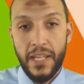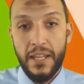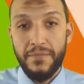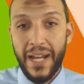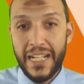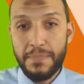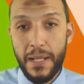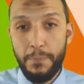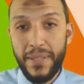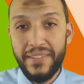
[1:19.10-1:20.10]
في حاجه اسمها
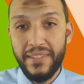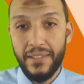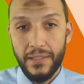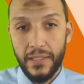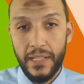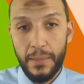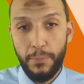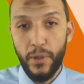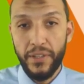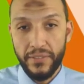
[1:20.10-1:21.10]
البي تي اللي هي
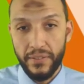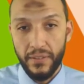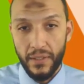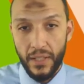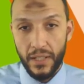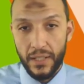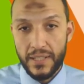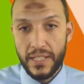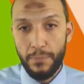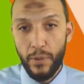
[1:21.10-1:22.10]
البوينت خلاص
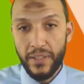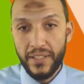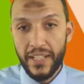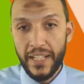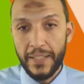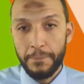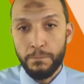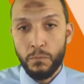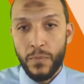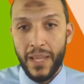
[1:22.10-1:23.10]
البوينت ديت
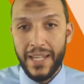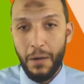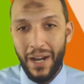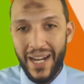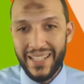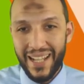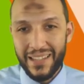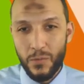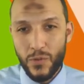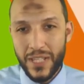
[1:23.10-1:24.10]
هي واحد على
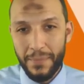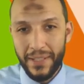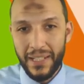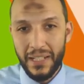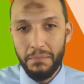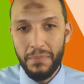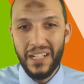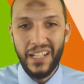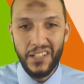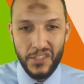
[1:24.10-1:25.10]
72 من
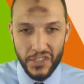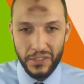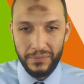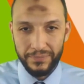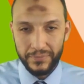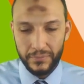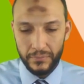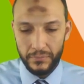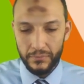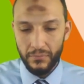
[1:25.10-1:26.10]
الانش
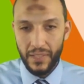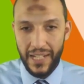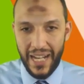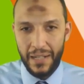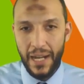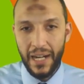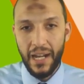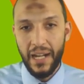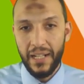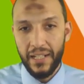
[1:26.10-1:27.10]
يعني حاجه حاجه
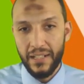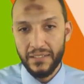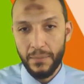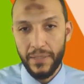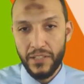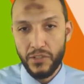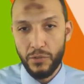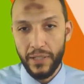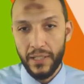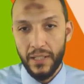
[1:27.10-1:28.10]
حاجه كده اصغر من الانش
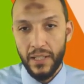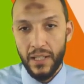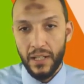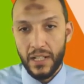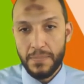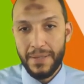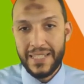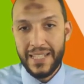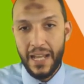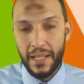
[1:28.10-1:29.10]
شويه خلاص بس
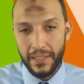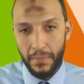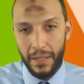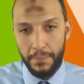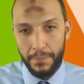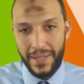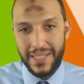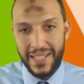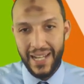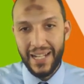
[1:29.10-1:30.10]
ده طبعا
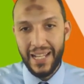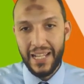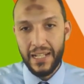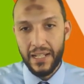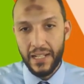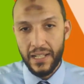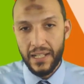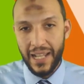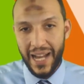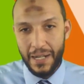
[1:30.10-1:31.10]
بيزد على
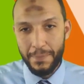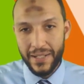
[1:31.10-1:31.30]
الحجم